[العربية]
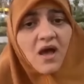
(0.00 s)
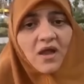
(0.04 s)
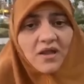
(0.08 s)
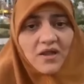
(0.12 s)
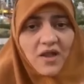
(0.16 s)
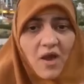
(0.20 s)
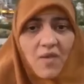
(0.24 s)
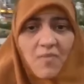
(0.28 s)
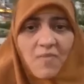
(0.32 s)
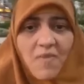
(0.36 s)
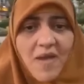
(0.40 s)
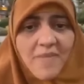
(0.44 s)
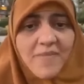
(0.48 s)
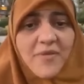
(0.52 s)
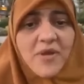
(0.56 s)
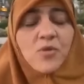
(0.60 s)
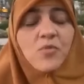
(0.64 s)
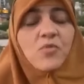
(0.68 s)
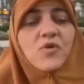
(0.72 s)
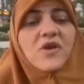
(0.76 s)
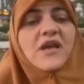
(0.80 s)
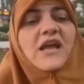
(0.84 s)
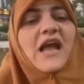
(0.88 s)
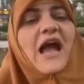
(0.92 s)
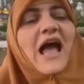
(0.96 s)
اللهم
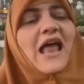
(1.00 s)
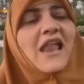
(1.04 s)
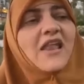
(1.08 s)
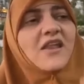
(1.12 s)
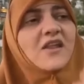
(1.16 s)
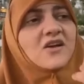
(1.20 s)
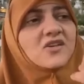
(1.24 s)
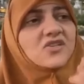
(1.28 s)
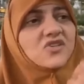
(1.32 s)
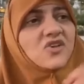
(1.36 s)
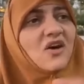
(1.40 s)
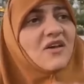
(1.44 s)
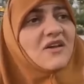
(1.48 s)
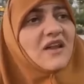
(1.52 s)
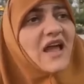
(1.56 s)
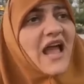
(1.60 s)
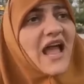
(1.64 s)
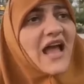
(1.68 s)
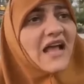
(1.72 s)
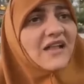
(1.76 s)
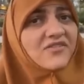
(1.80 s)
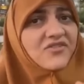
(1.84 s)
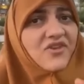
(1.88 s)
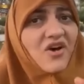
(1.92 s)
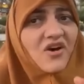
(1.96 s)
امين ويجعلنا
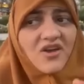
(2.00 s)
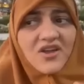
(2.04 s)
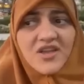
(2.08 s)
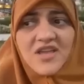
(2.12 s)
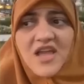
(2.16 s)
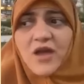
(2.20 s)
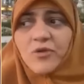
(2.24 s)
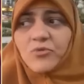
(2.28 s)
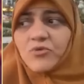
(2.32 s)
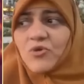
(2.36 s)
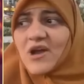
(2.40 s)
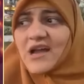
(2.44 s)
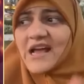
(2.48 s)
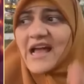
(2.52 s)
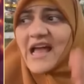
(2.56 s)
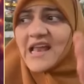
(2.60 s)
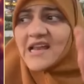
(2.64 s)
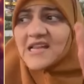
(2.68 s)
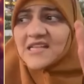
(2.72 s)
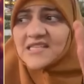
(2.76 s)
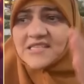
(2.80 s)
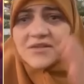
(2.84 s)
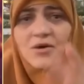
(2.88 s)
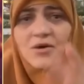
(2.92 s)
صالحات تقيات ويجعل